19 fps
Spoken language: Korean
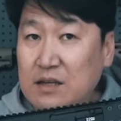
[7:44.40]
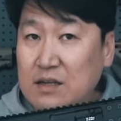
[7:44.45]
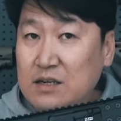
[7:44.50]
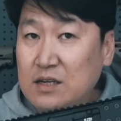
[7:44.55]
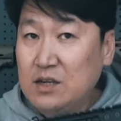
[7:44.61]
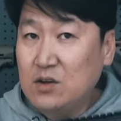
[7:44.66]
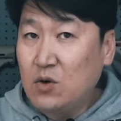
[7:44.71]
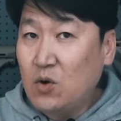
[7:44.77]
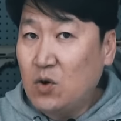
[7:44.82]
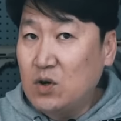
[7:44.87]

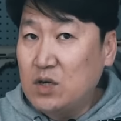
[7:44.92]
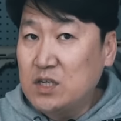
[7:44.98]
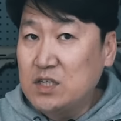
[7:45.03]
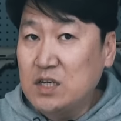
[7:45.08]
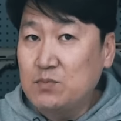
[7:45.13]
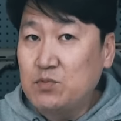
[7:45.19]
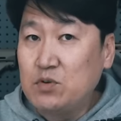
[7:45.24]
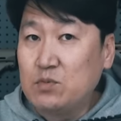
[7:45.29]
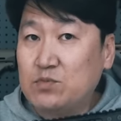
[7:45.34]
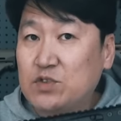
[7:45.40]
그리고 이
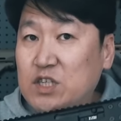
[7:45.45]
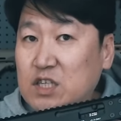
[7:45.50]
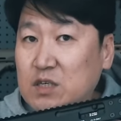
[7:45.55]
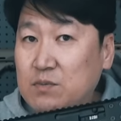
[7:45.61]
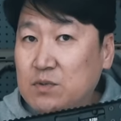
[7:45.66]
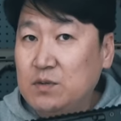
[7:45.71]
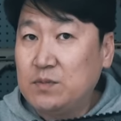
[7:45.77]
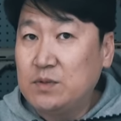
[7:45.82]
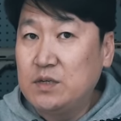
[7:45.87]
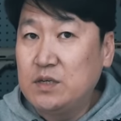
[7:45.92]
제품
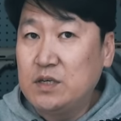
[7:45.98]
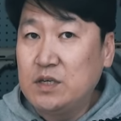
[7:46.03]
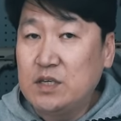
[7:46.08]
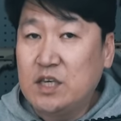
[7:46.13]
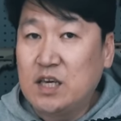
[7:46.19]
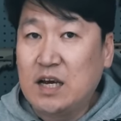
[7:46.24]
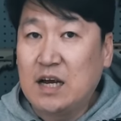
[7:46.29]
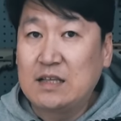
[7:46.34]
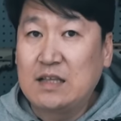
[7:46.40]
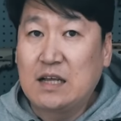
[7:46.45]
GBB
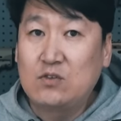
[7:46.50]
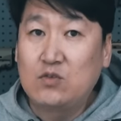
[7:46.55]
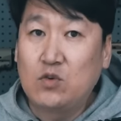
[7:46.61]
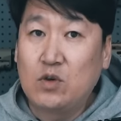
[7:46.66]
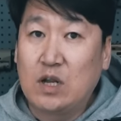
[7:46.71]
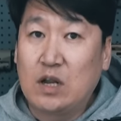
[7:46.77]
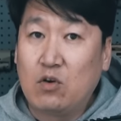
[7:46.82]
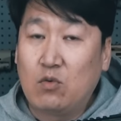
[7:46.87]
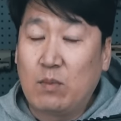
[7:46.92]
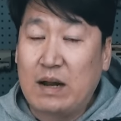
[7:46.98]
기간
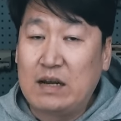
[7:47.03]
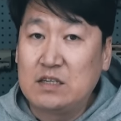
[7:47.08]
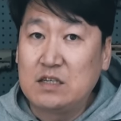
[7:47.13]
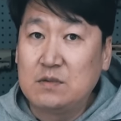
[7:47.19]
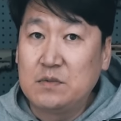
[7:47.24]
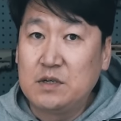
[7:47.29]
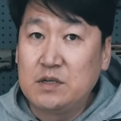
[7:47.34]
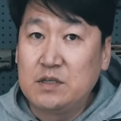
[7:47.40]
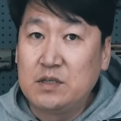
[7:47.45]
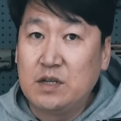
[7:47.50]
단총이라고
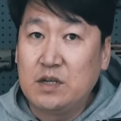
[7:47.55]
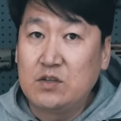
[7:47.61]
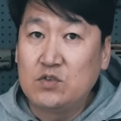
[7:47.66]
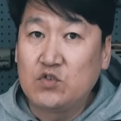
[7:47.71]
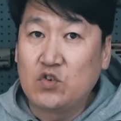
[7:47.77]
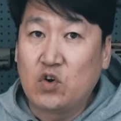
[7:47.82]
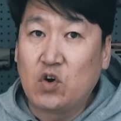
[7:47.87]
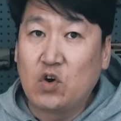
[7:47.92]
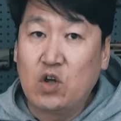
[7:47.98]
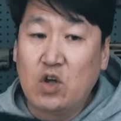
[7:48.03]
말씀을
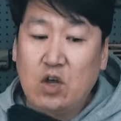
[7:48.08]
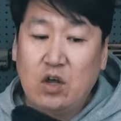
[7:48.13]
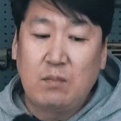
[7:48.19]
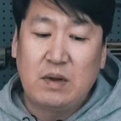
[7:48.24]
드렸죠.